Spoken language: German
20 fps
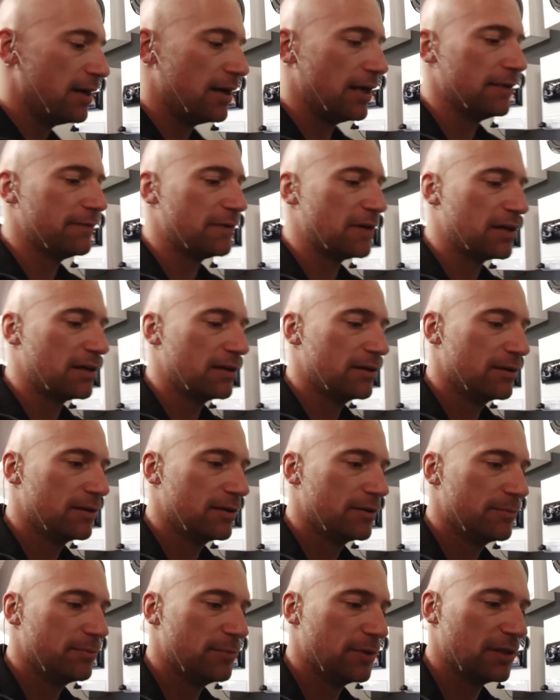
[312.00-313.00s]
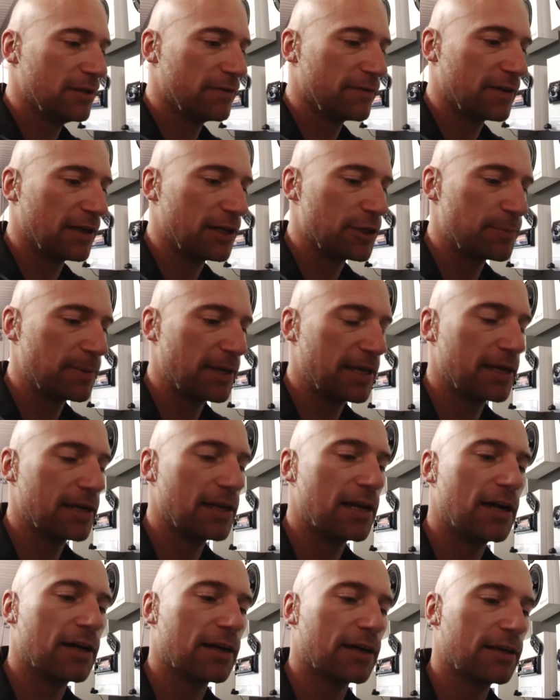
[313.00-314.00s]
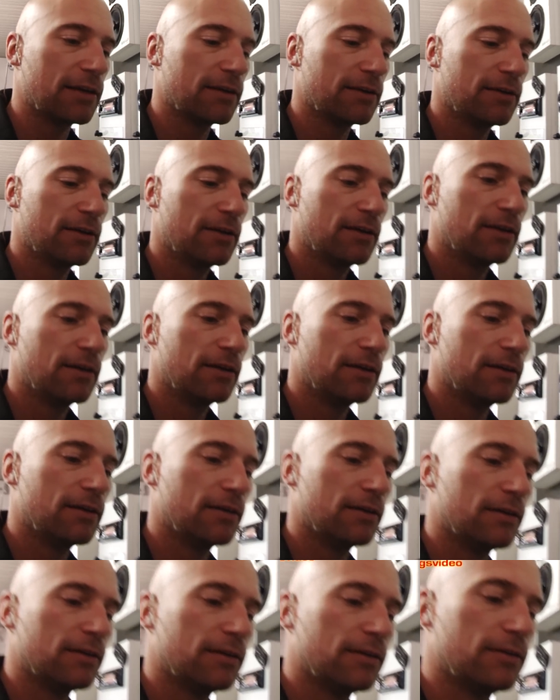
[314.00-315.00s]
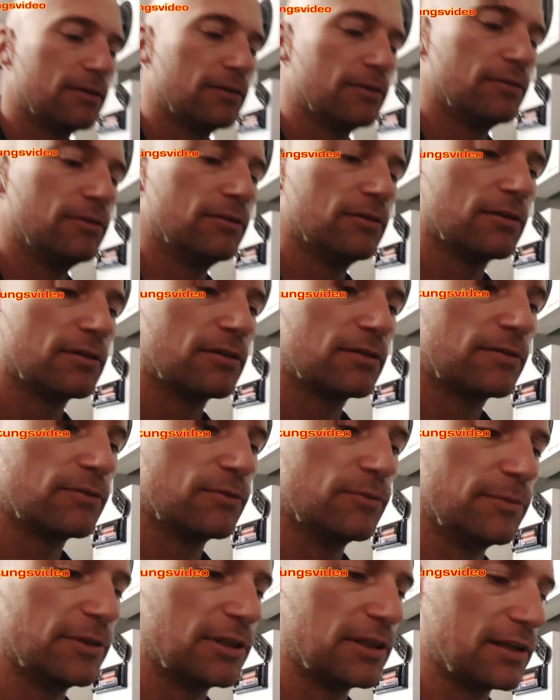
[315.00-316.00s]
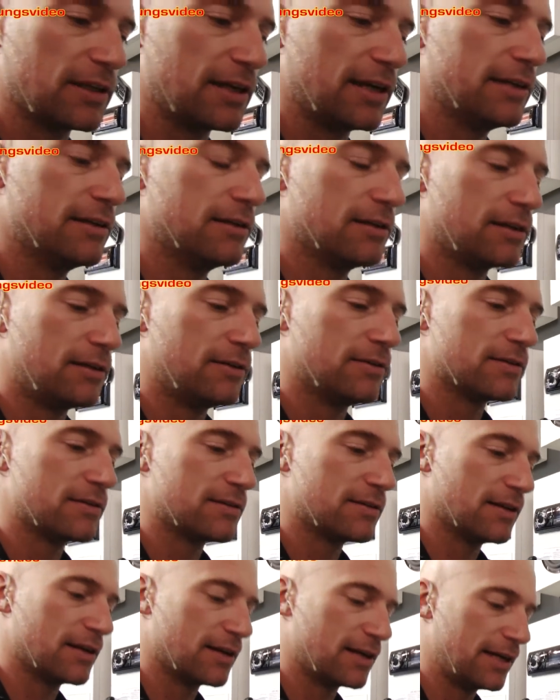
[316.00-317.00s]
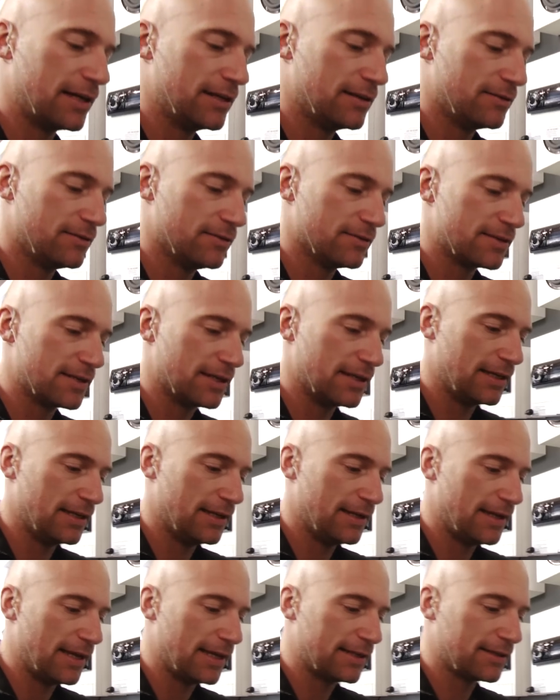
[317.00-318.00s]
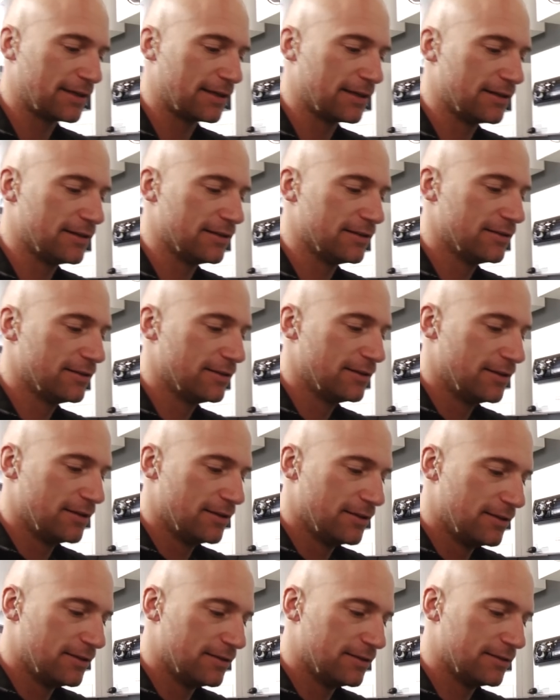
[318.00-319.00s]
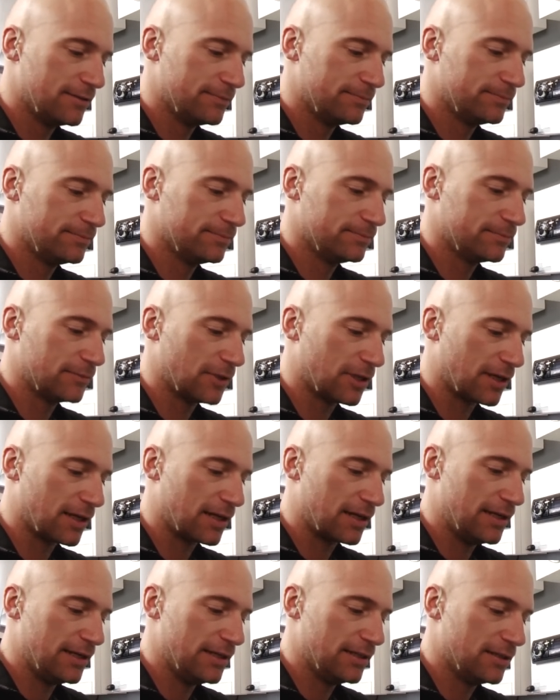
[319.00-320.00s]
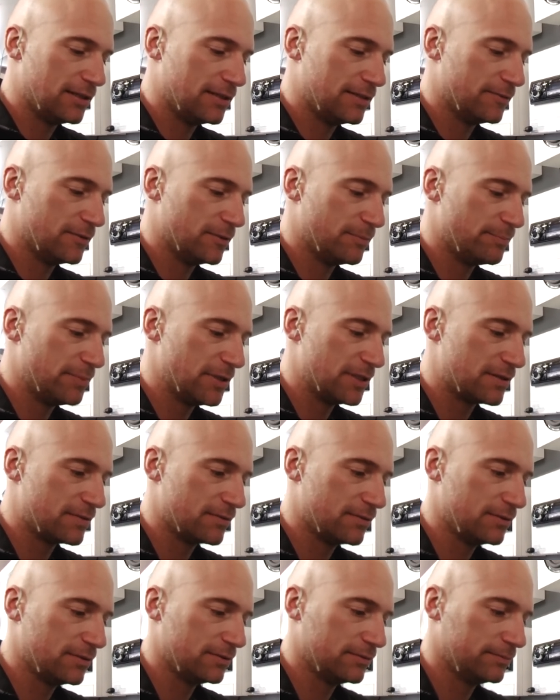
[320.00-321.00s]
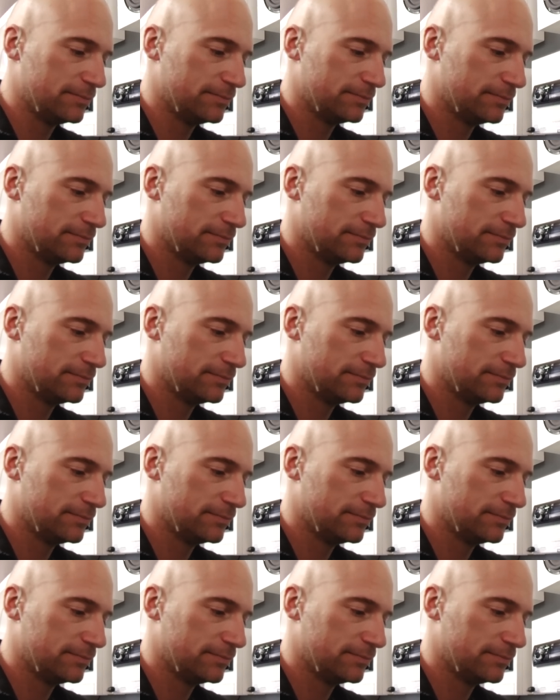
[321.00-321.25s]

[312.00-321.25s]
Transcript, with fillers: Einfach mit einer Freisprechanlage. Äh, hier, ich suche mir den Rainer raus. Der Rainer, unser Elektriker. Ähm, Rainer, wo bist du?